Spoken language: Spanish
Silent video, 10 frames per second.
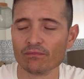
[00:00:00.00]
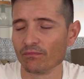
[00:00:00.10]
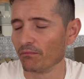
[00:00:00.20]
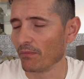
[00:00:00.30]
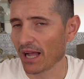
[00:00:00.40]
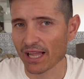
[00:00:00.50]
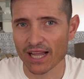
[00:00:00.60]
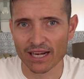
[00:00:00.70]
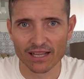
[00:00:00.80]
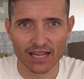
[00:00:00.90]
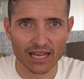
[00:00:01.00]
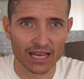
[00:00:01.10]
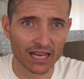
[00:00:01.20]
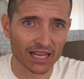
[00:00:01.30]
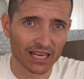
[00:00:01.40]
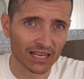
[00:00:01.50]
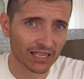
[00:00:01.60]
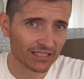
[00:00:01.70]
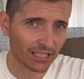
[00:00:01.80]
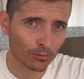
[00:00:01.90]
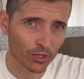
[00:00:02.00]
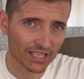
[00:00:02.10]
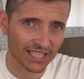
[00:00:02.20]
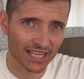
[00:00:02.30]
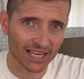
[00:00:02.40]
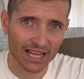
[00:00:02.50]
bajar al, si puede ser,